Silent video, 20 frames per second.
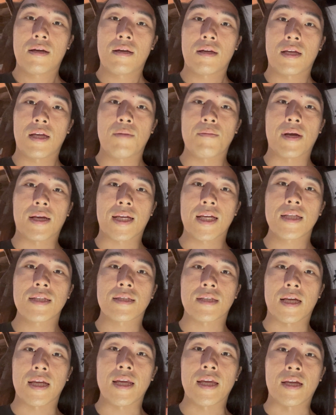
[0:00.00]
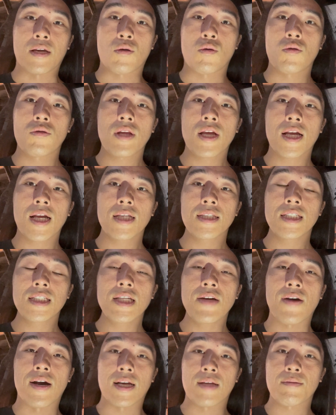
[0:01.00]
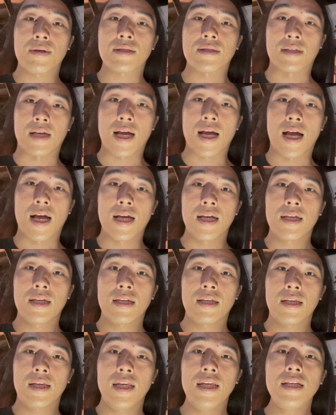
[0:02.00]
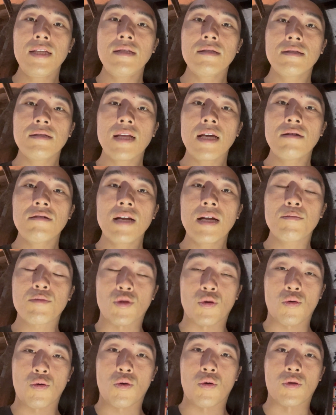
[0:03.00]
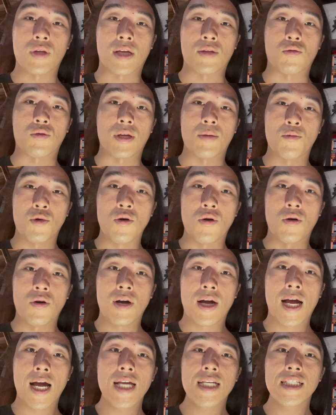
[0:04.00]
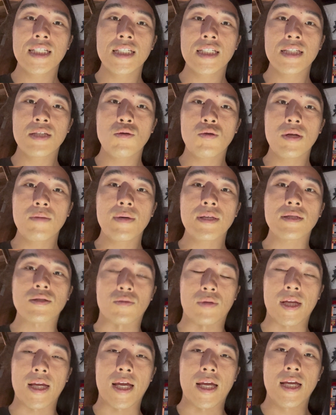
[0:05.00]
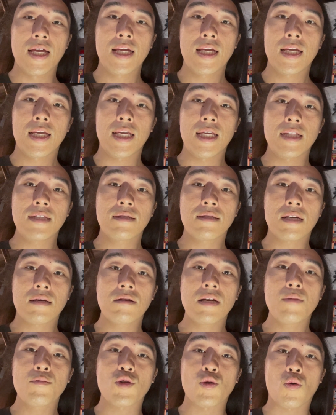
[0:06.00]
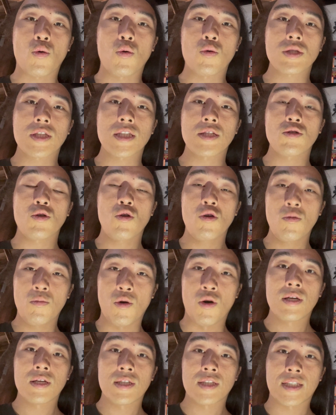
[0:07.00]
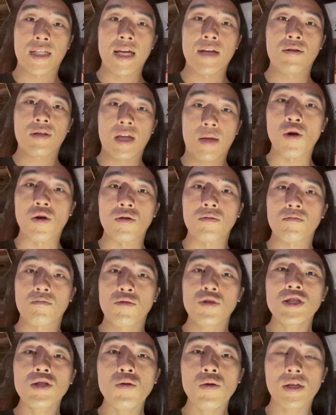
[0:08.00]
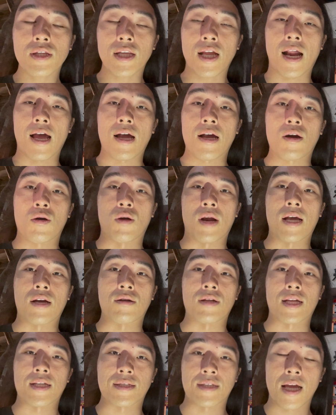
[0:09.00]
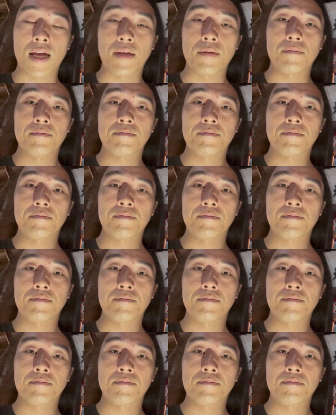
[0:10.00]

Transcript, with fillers: 今現在こんな感じではありますがインスタグラムの方などでも配信しておりますのでインスタグラムの更新の方もしているためもしよかったらご覧ください